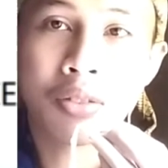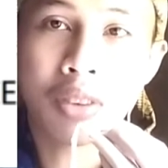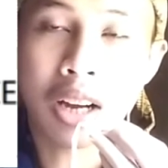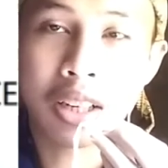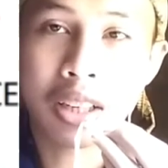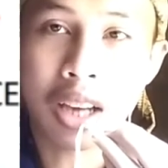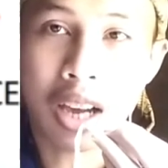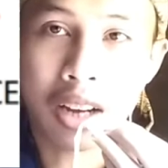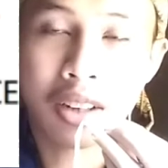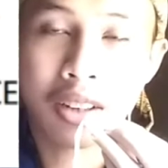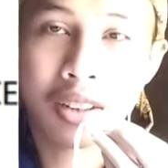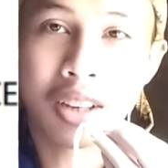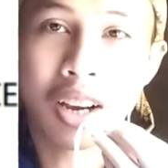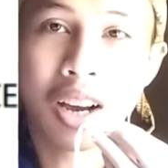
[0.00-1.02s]
varian
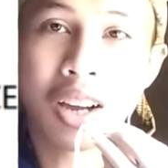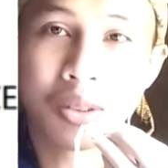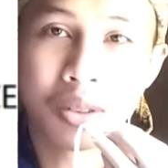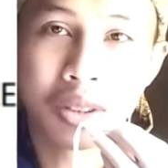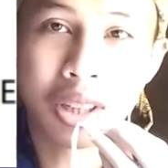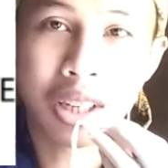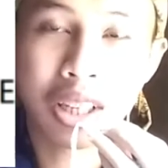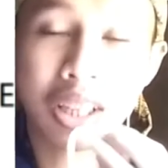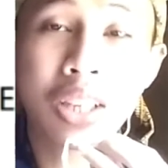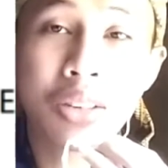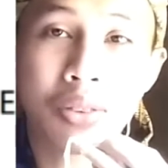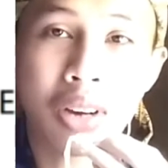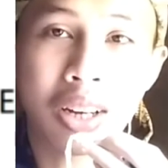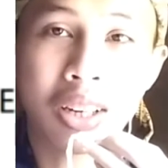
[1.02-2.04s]
yang harusnya
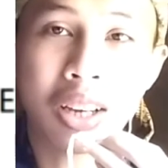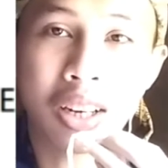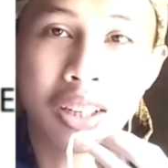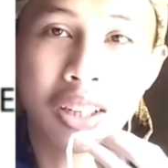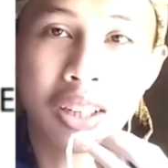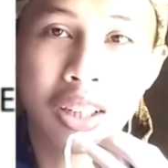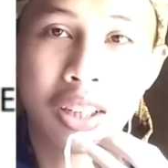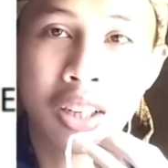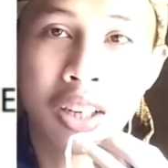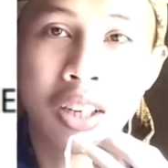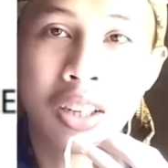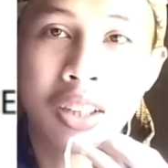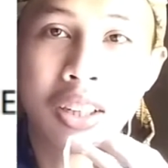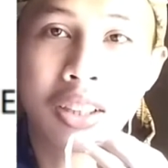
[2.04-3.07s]
i varian ini
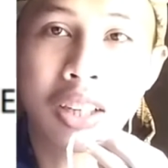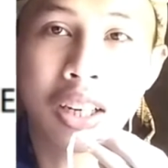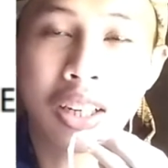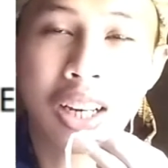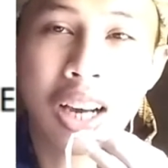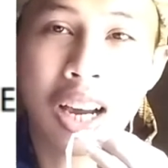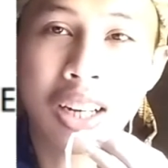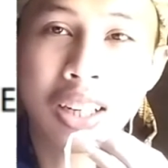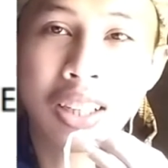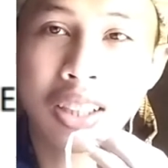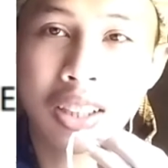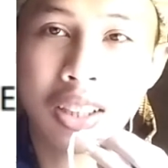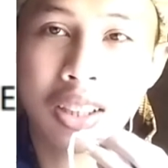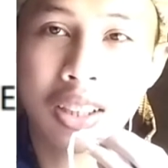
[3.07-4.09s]
dijadikan
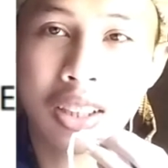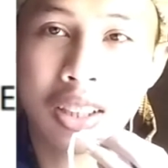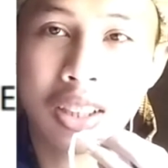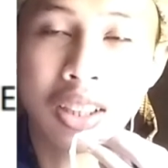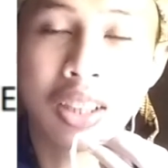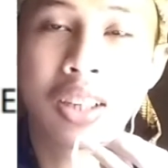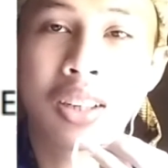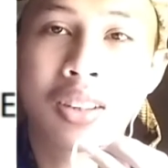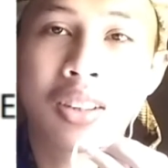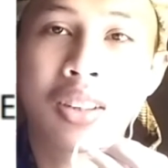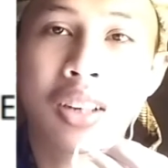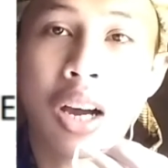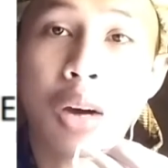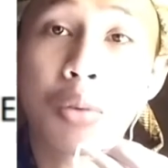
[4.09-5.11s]
i
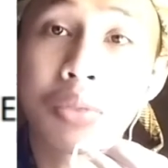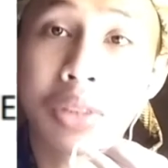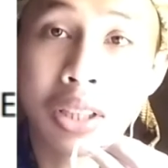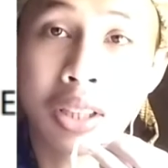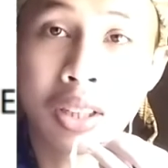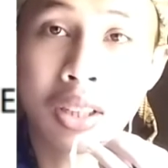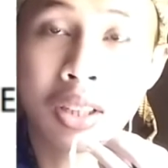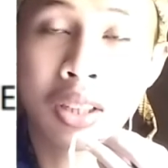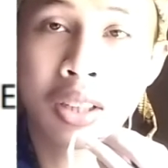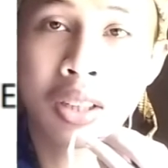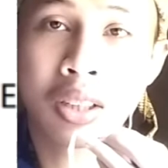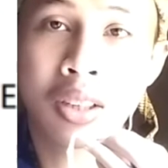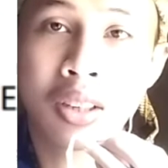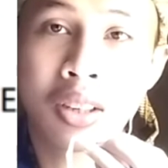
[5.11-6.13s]
kawi
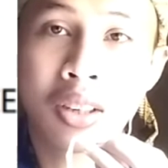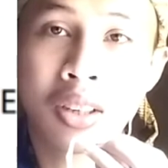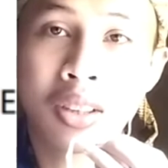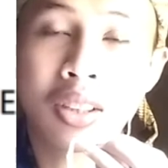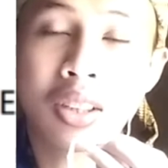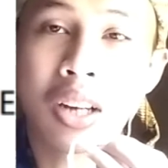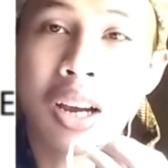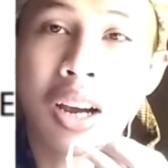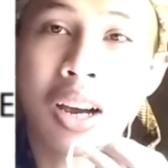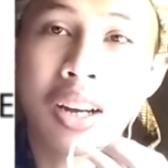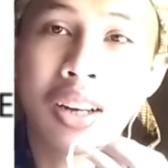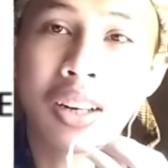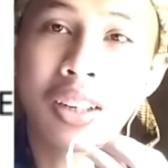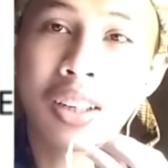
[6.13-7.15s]

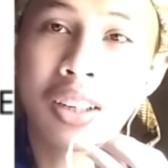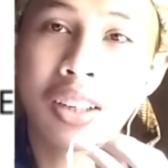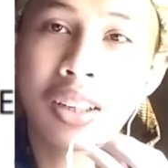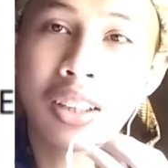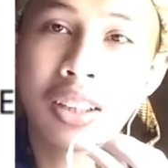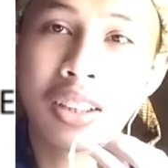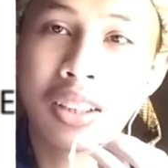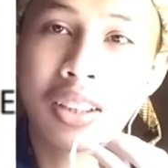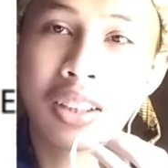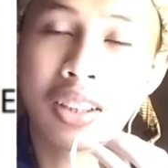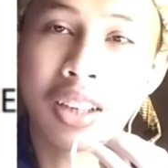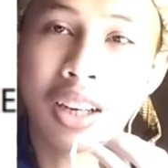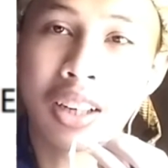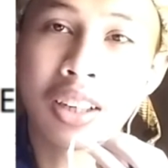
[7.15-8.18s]
Sedangkan I
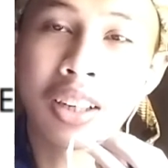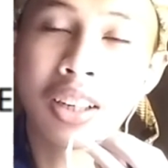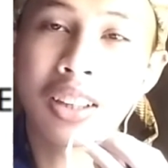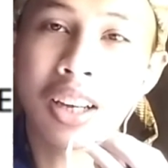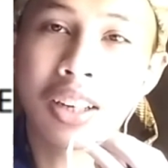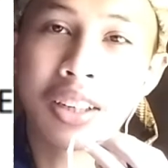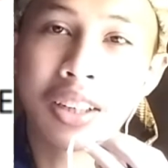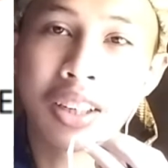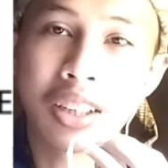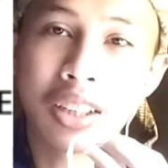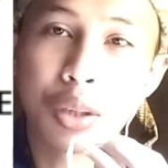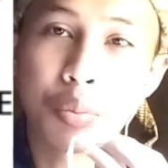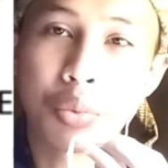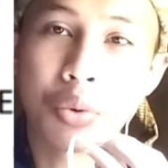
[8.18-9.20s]
yang
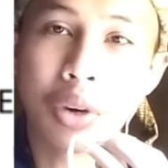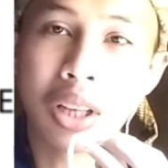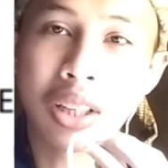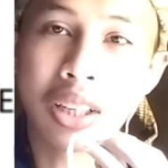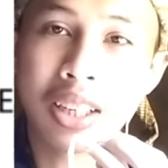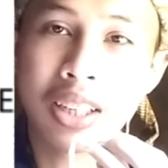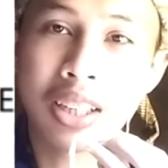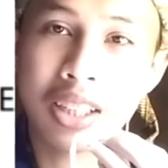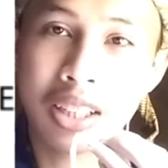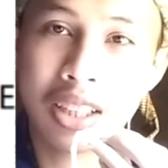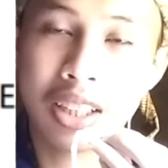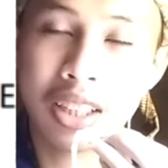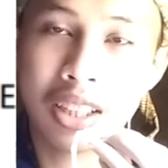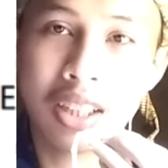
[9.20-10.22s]
tadinya dibuat
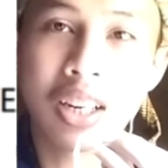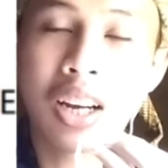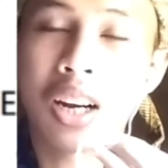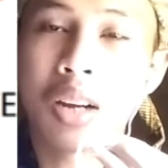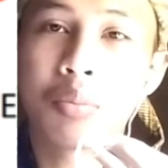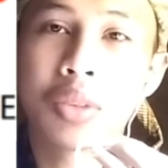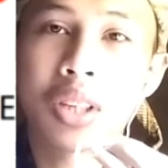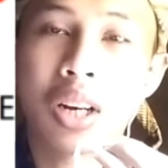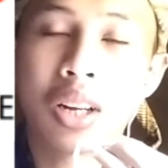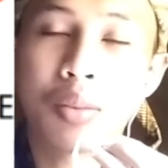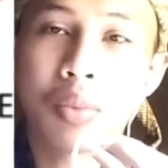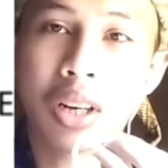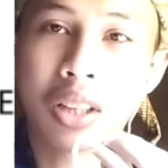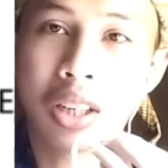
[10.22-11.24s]
I dalam
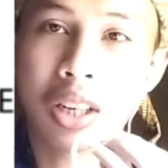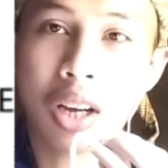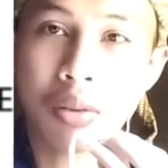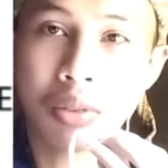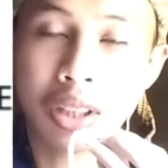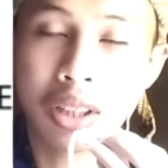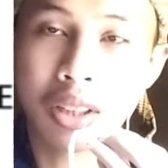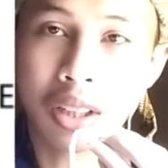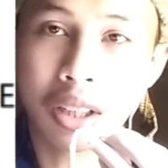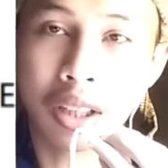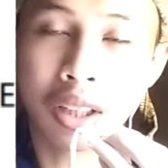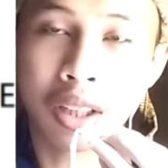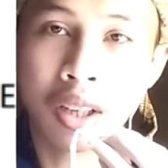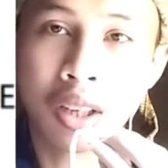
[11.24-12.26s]
serat martikawi
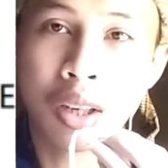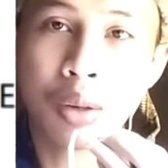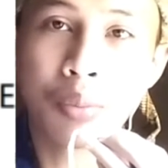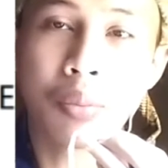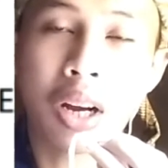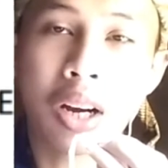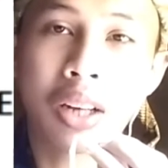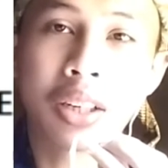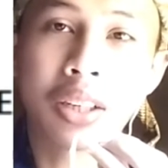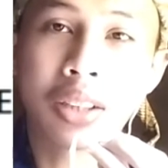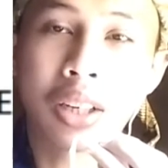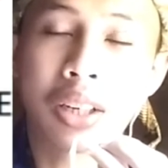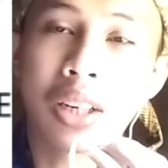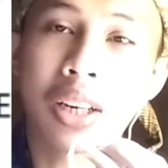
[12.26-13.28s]
ini malah
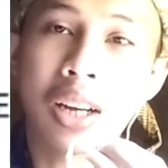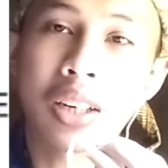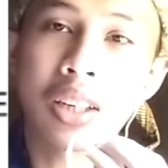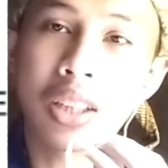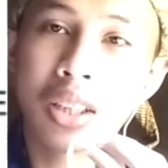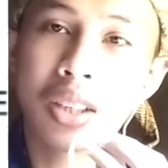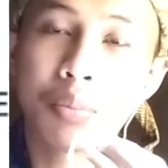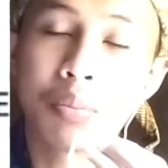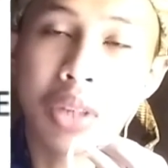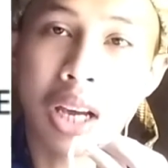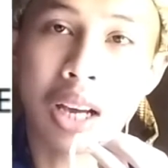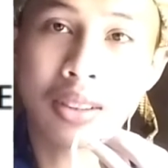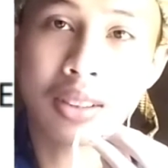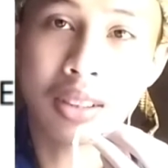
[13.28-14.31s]
dijadikan I
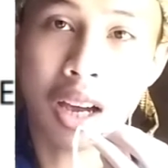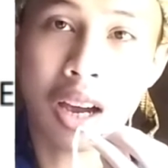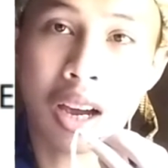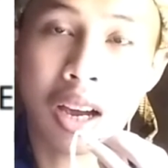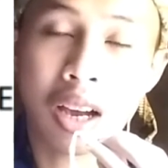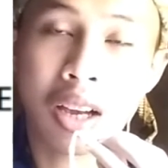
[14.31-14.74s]
biasa.